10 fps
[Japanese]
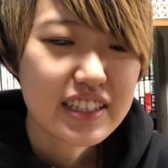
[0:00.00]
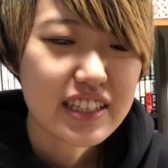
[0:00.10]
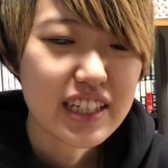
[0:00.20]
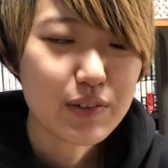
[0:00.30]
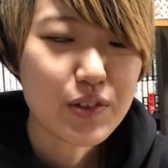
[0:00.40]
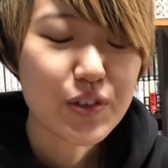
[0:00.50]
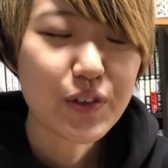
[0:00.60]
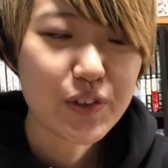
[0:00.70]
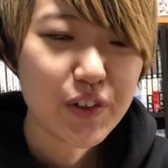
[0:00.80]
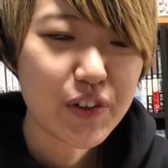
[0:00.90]
なんかもう
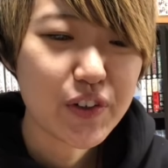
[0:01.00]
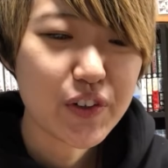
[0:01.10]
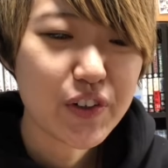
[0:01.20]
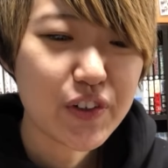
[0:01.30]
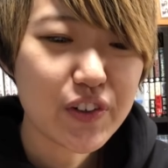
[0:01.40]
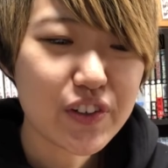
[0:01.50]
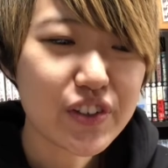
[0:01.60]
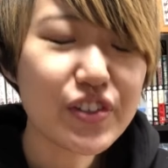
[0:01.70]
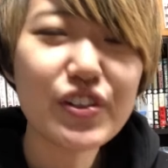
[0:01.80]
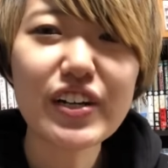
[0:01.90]
その
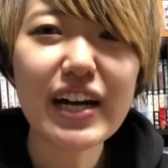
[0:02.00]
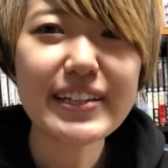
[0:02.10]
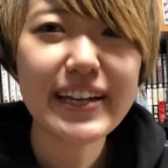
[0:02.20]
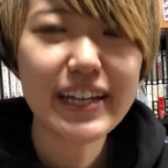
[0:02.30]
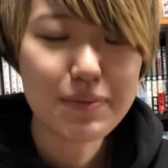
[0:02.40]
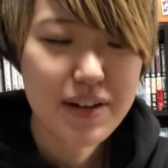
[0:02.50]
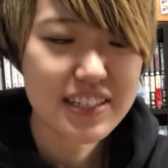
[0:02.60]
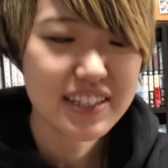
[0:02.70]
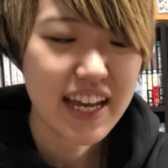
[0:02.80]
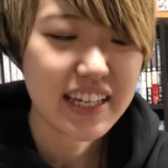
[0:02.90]
空間だけでま
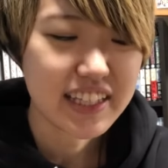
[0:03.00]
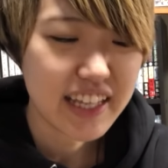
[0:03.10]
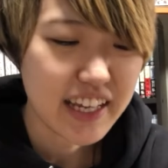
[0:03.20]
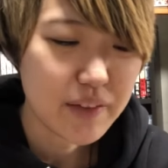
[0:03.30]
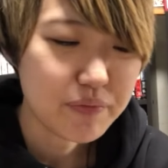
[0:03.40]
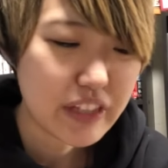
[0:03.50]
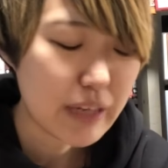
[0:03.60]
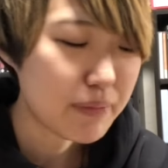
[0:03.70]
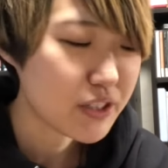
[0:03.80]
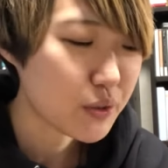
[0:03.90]
ず泣いて
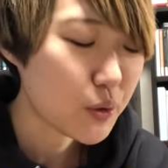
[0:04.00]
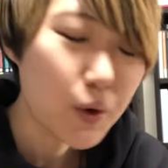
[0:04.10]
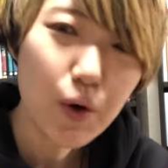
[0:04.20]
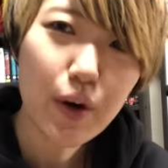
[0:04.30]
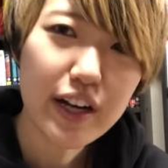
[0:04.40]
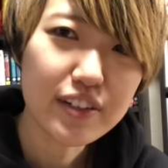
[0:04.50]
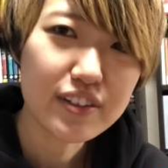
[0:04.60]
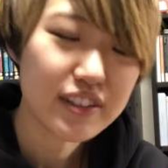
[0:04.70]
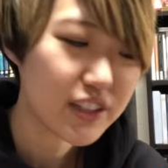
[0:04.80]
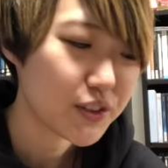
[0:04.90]
やっぱりその「紅白」っ
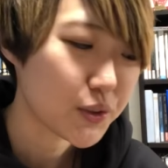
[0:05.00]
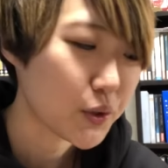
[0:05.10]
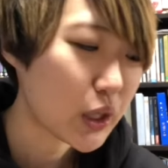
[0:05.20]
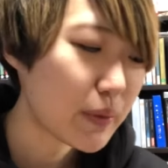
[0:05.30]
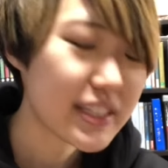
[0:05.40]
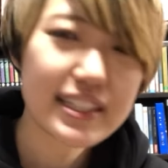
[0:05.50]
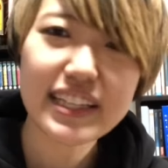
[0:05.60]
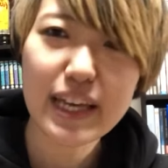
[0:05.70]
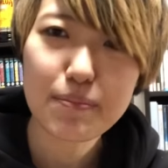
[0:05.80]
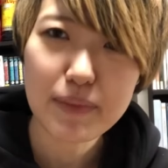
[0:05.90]
ていうその特別な
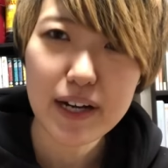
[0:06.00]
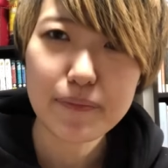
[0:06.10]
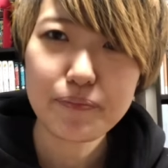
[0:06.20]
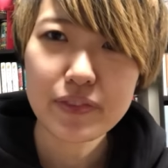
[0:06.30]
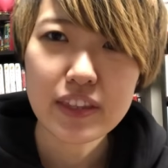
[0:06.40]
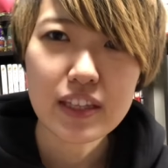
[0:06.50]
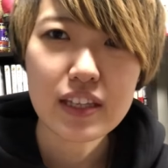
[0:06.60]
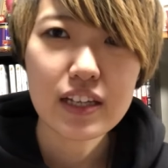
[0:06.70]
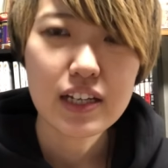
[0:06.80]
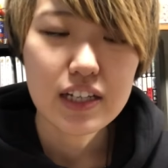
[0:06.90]
現場
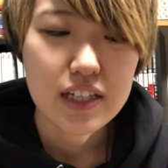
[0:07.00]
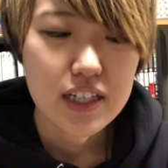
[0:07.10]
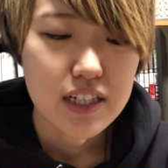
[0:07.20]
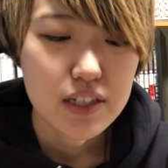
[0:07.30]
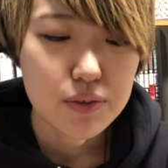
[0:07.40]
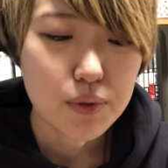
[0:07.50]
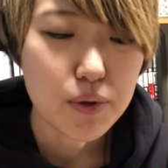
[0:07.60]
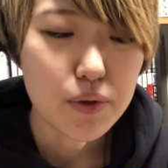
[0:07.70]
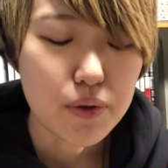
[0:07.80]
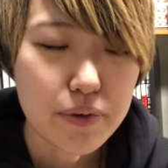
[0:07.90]

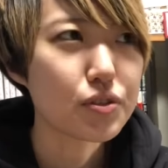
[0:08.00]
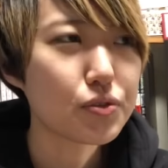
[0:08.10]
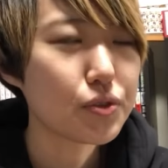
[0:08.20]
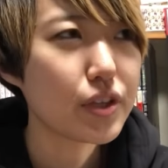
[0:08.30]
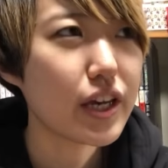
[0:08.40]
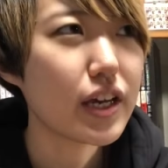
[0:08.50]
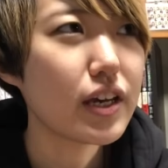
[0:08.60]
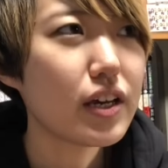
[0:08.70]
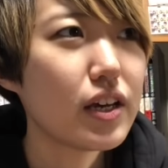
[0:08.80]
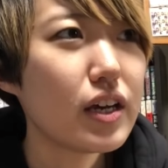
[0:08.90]
をそのね
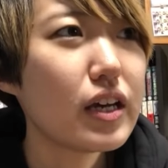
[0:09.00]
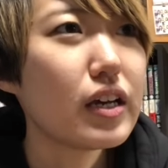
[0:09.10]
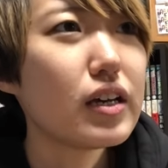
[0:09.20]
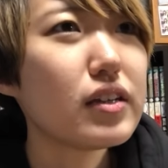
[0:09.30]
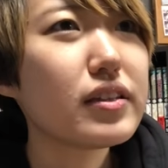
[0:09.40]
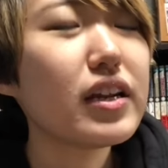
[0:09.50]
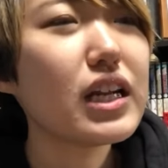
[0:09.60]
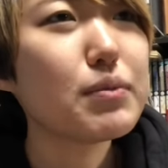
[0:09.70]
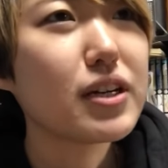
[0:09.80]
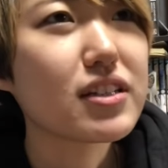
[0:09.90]

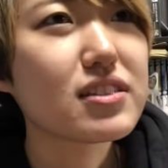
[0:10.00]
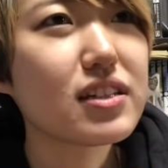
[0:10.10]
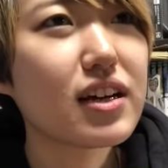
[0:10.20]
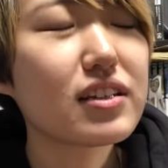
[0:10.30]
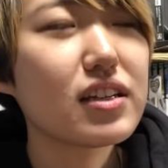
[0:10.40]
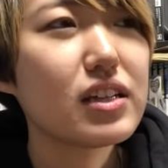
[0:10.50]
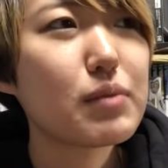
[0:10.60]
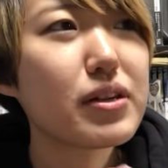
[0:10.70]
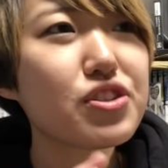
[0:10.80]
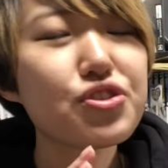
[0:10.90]
テレビがつながって
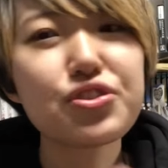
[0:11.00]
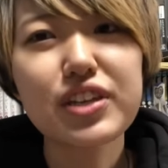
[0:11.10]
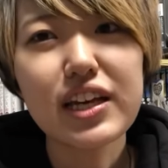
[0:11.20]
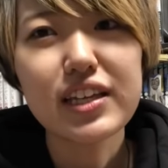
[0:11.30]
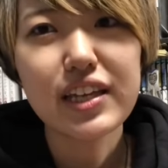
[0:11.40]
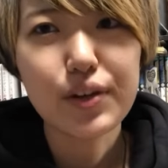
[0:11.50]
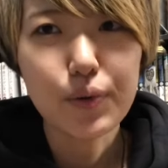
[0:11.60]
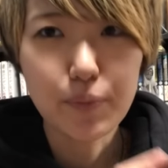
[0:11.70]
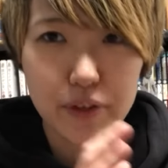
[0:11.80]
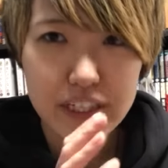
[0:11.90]
生中継で
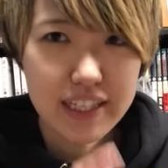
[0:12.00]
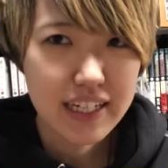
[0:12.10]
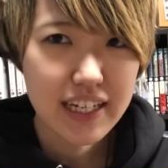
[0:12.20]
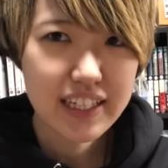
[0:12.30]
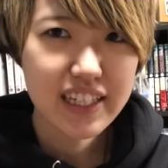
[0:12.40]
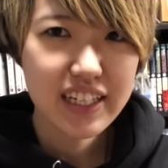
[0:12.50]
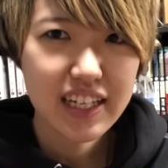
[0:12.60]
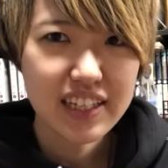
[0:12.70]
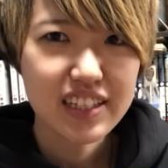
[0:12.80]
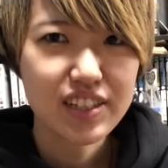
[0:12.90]
もう1回きり
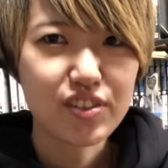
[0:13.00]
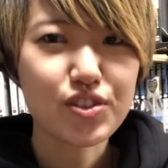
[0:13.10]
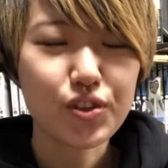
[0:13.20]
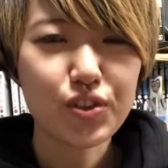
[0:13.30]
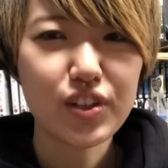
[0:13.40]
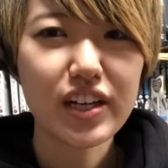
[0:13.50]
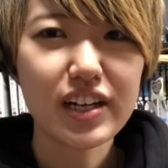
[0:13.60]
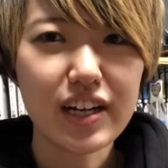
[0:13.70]
だっていうそのなん